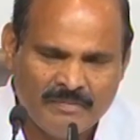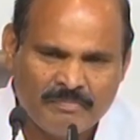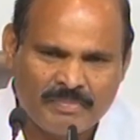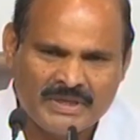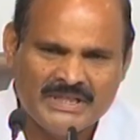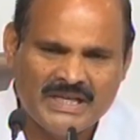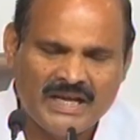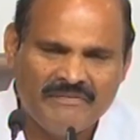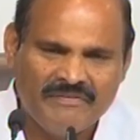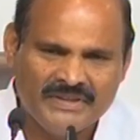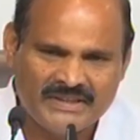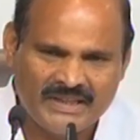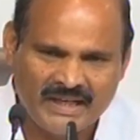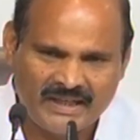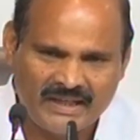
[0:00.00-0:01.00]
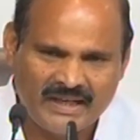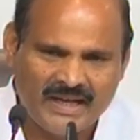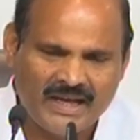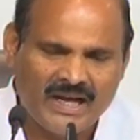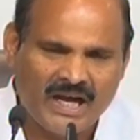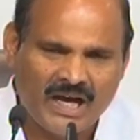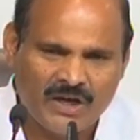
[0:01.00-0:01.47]
ప్రజా
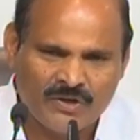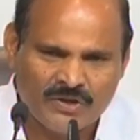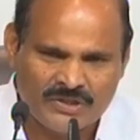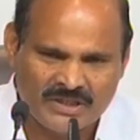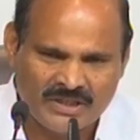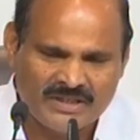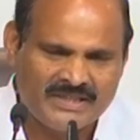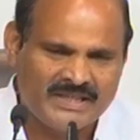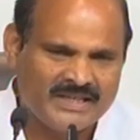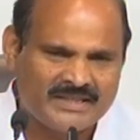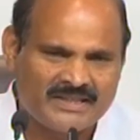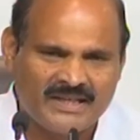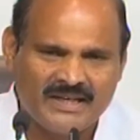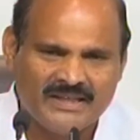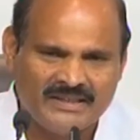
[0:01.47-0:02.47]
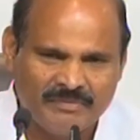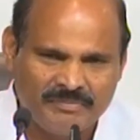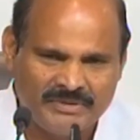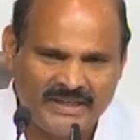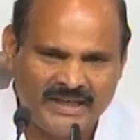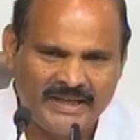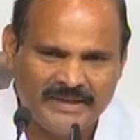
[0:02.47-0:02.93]
వ్యతిరేకిగా ఆలోచనలు చేస్తున్నాడే
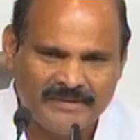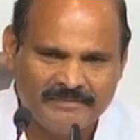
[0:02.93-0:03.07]
తప్పితే